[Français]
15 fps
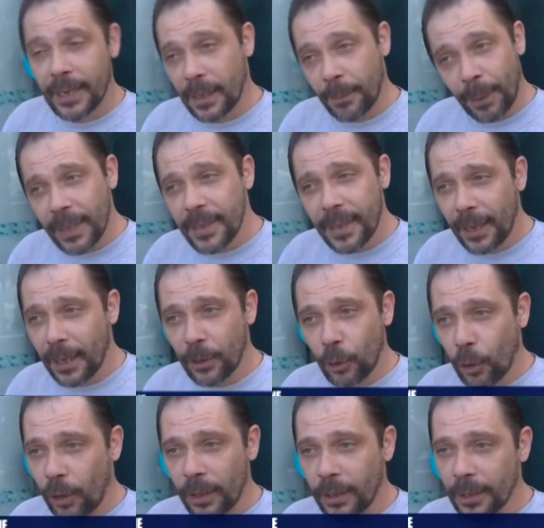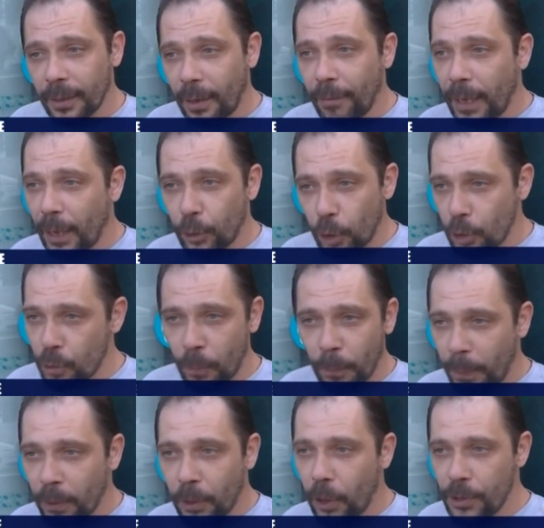c'est pas l'escalator, les hein. les travelators sont
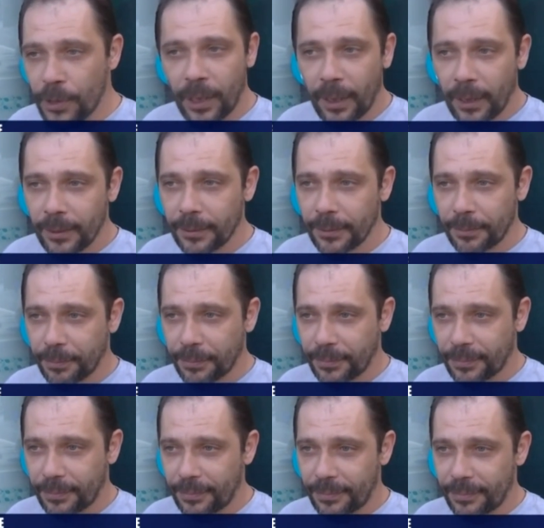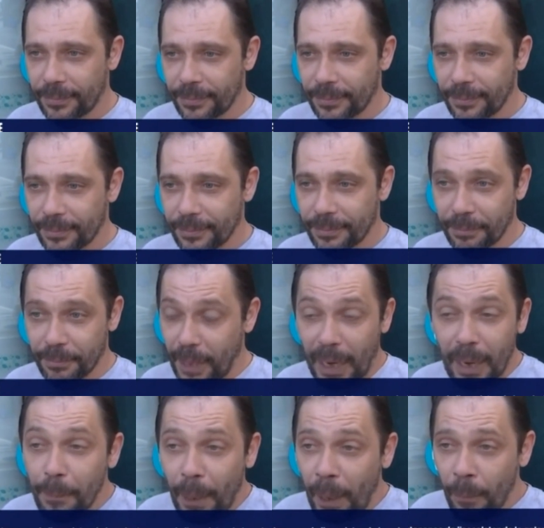pas en cause. Hein.
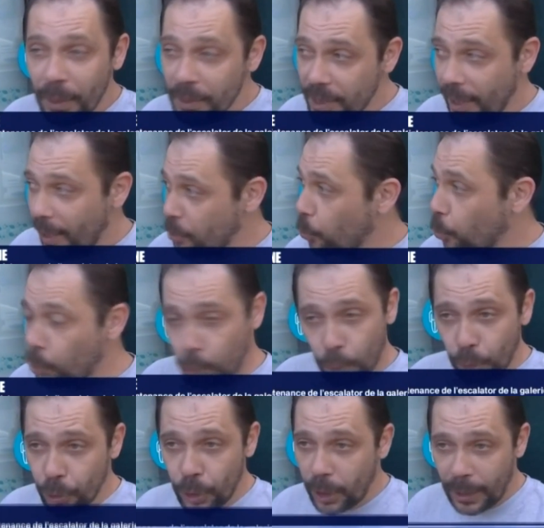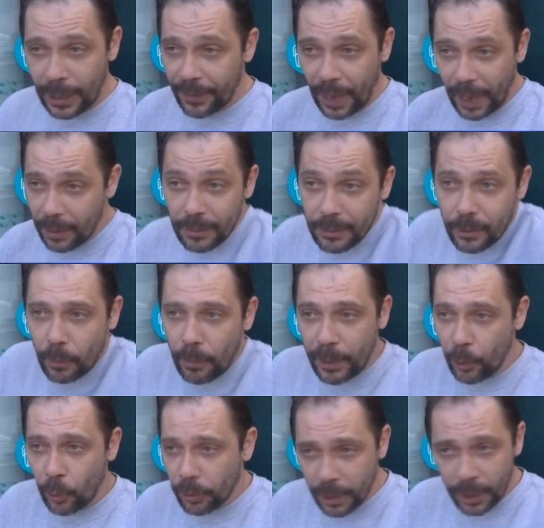apparemment, c'est la structure de la dalle, le
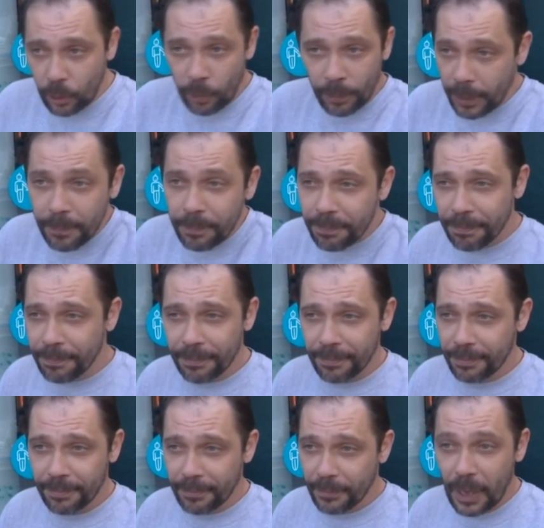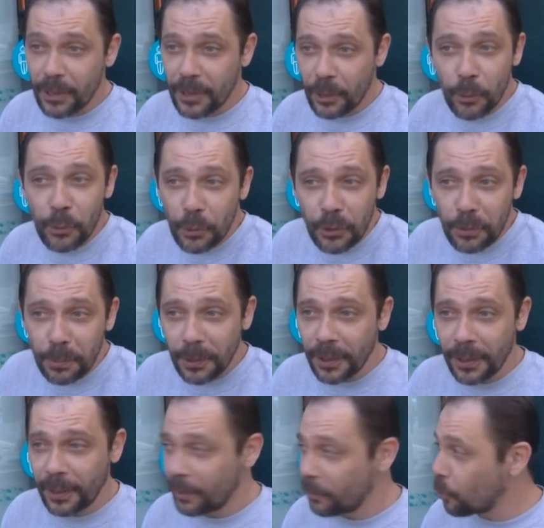béton qui est tombé. Euh, c'est tout ce
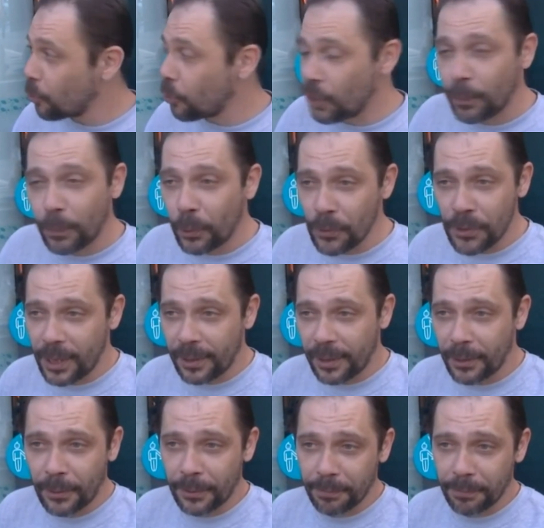que j'ai pu constater.